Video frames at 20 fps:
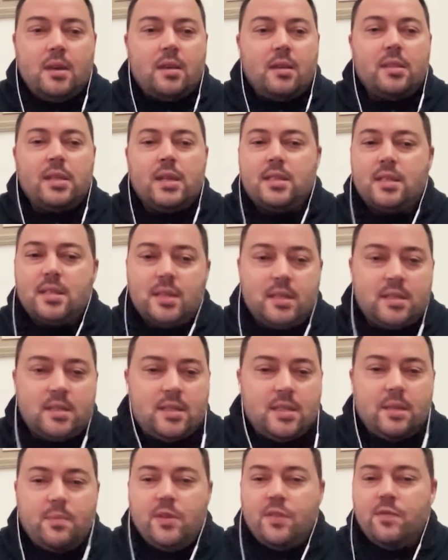
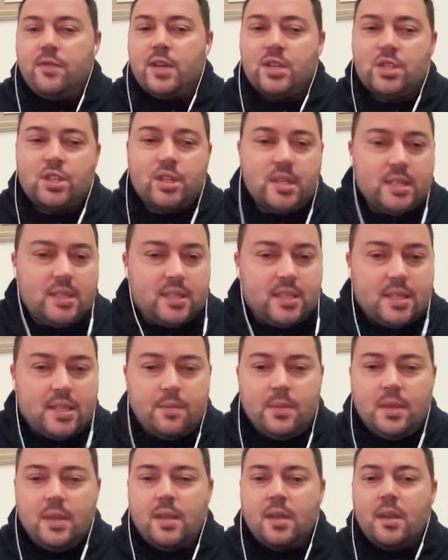нацистами,
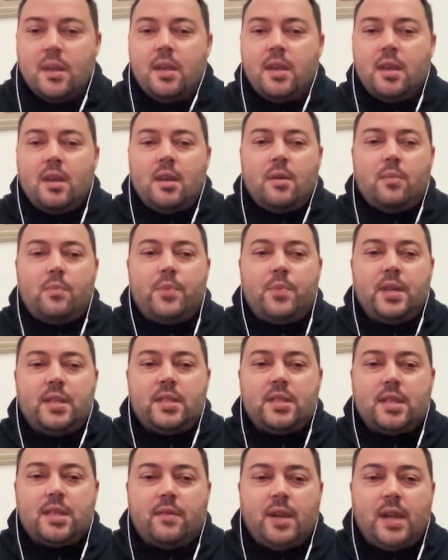фашистами,
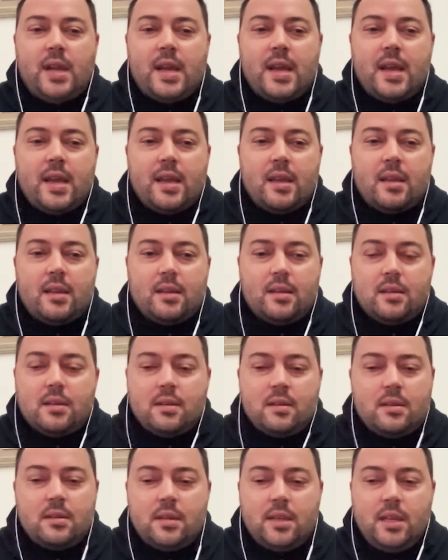представляя
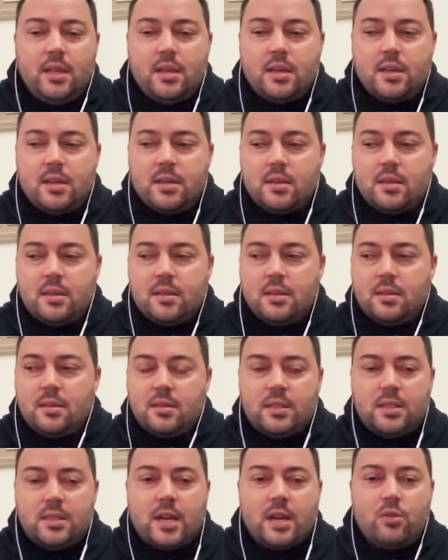э, их э,
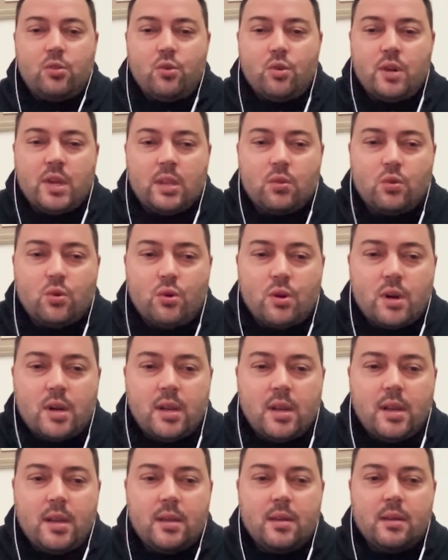страной,
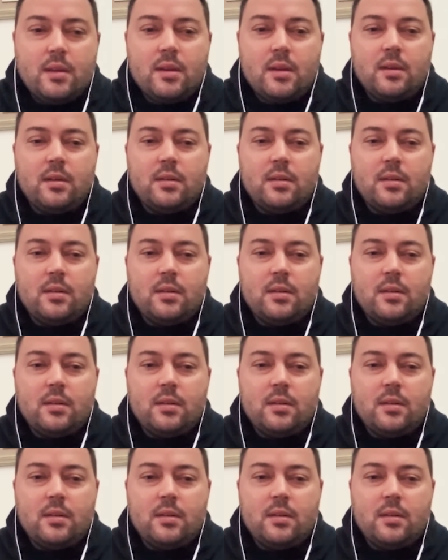которая